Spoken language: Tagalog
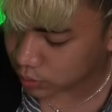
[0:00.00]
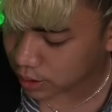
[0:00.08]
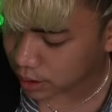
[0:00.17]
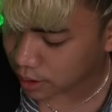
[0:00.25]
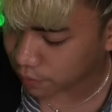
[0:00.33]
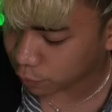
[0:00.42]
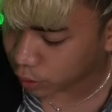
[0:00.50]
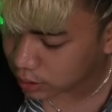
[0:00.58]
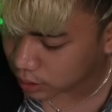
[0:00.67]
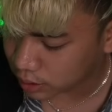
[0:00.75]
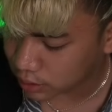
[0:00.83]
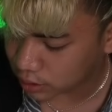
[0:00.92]
We have
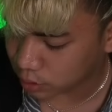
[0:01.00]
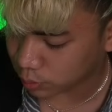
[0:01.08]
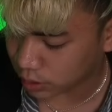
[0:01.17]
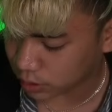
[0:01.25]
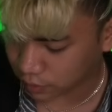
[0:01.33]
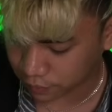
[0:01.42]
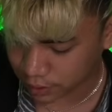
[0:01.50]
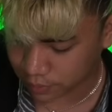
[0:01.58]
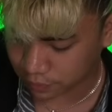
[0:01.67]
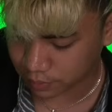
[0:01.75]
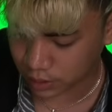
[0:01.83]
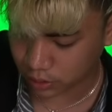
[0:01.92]
125
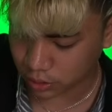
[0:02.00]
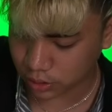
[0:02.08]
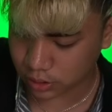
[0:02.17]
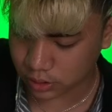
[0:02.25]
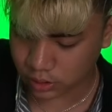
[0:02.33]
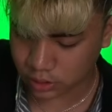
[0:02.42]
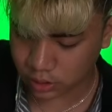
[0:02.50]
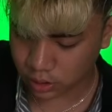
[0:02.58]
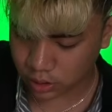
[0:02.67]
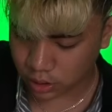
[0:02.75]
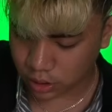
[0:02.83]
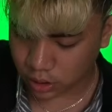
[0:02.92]
meters.
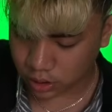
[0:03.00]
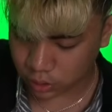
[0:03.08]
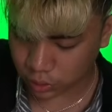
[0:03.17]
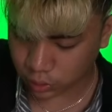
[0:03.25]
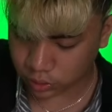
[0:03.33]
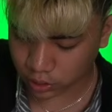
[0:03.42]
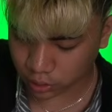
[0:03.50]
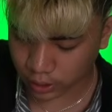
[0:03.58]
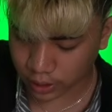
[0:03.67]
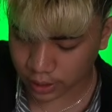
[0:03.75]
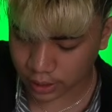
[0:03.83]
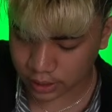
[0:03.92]
So the
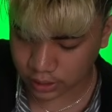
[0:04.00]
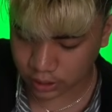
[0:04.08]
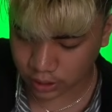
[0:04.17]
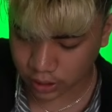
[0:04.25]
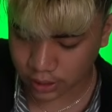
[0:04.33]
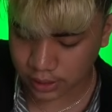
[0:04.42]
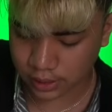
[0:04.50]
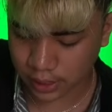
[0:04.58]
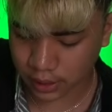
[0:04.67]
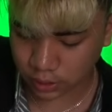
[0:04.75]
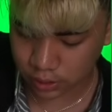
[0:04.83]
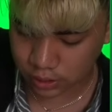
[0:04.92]
correct answer
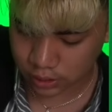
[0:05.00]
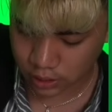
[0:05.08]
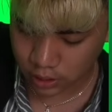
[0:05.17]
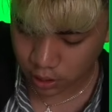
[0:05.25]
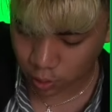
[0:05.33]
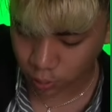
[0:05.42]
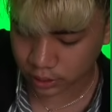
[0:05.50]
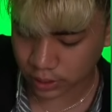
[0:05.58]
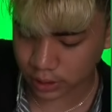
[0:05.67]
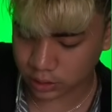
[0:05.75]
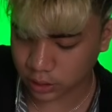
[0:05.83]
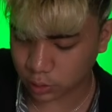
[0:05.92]
is letter C,
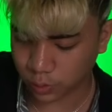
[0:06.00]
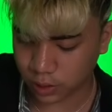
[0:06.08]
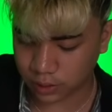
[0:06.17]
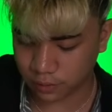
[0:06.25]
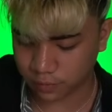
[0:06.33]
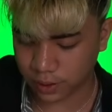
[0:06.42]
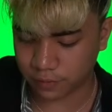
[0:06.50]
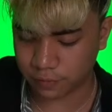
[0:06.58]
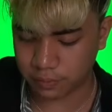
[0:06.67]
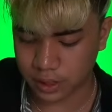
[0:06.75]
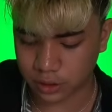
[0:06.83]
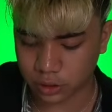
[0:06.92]
125
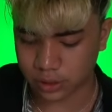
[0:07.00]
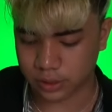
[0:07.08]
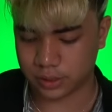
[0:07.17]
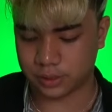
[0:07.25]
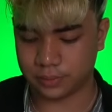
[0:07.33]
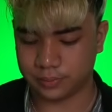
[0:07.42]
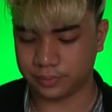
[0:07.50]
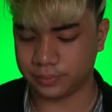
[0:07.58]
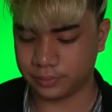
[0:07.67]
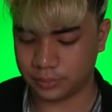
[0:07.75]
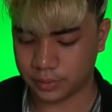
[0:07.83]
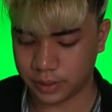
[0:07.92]
meters.
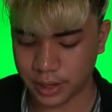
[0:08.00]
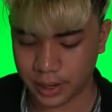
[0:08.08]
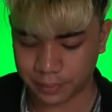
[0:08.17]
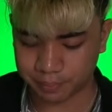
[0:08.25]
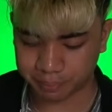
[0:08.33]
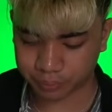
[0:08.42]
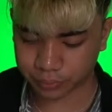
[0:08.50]
Yan.